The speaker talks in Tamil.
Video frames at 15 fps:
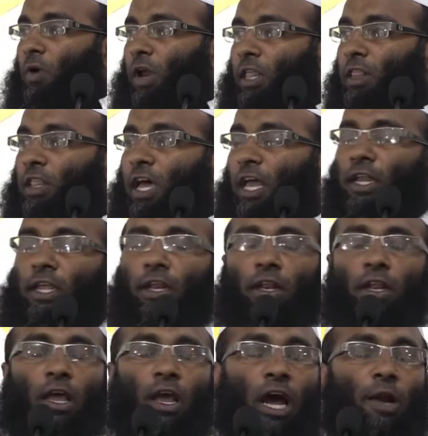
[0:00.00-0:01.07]
வலல்லாலின்
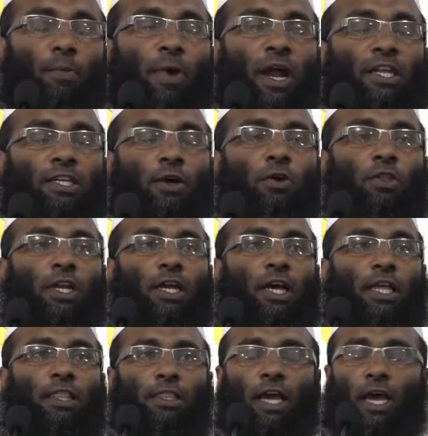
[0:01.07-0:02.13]
அன்பான
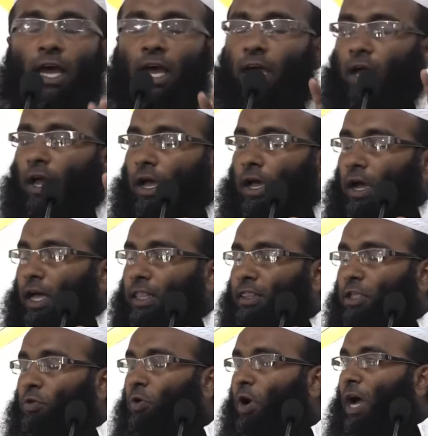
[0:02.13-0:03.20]
சகோதரர்கள் அந்த
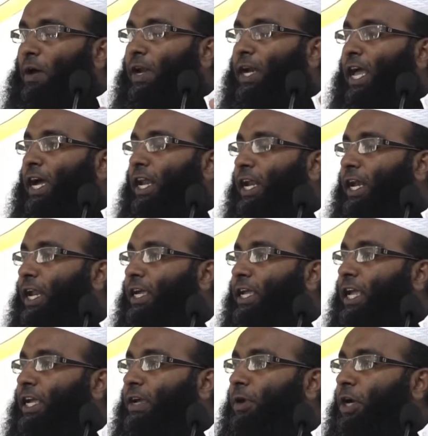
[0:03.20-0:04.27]
அந்த துவாவிலே நாங்கள் என்ன
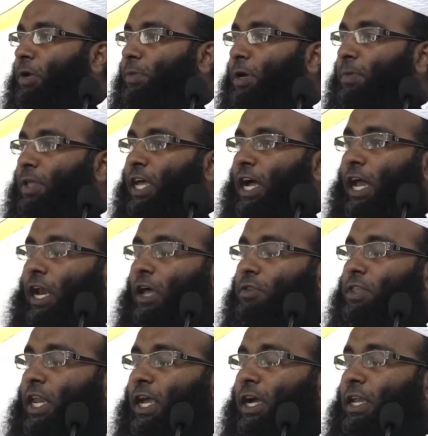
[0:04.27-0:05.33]
கேட்க வேண்டும் என்பதாக அல்லாஹ்
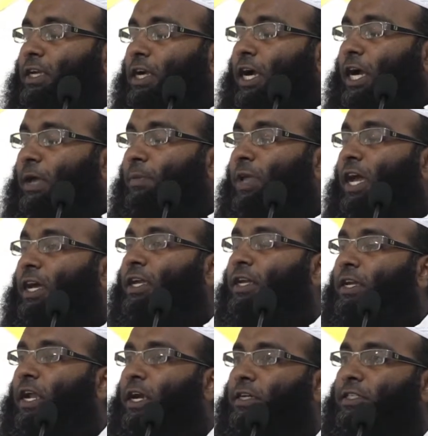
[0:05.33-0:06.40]
தாலா எங்களுக்கு
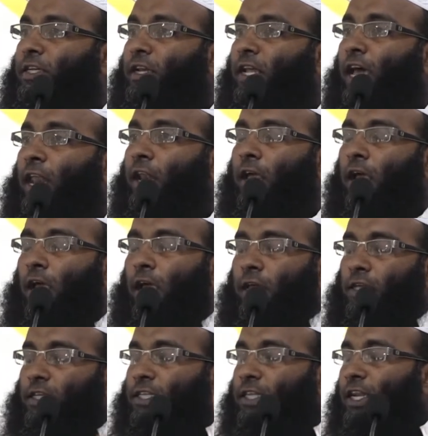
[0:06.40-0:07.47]
கடமையாக்கின்றான் சொன்னால்
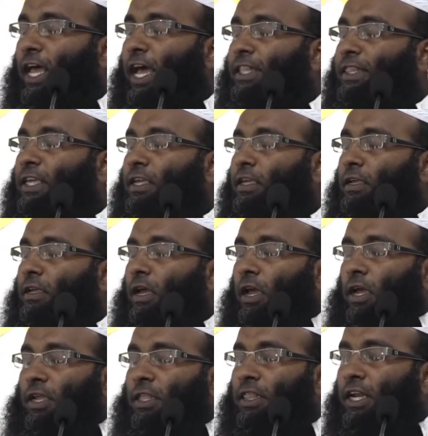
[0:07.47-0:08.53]
இஸ்லாத்தை
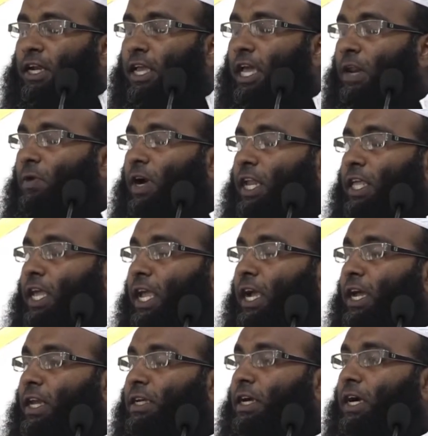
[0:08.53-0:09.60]
இந்த நேர்வழியை
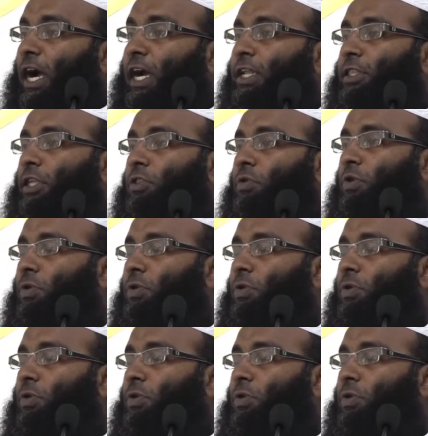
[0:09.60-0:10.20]
எங்களுக்கு காட்டி தந்து